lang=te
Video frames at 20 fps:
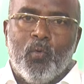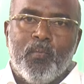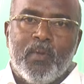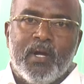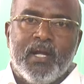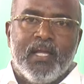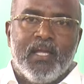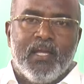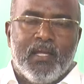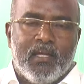
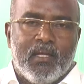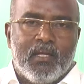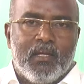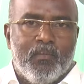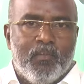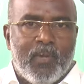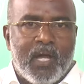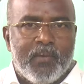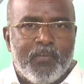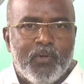ఉమ్మడి
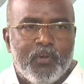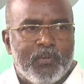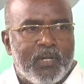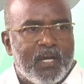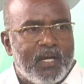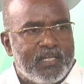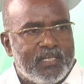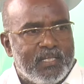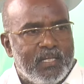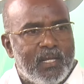
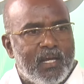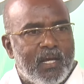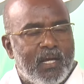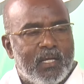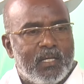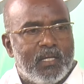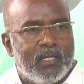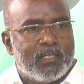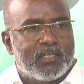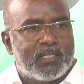మహబూబ్నగర్ జిల్లా
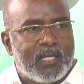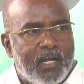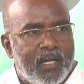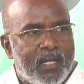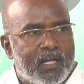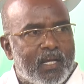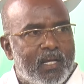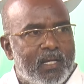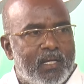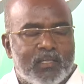
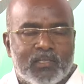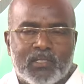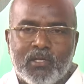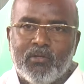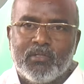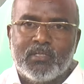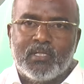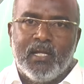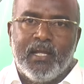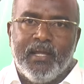స్థానిక
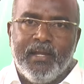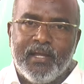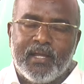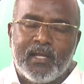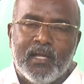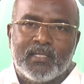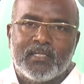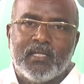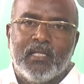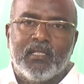సంస్థల
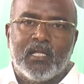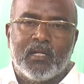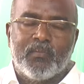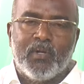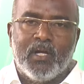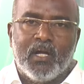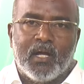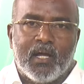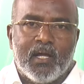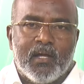ఎన్నికల
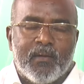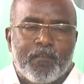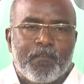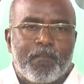సందర్భంగా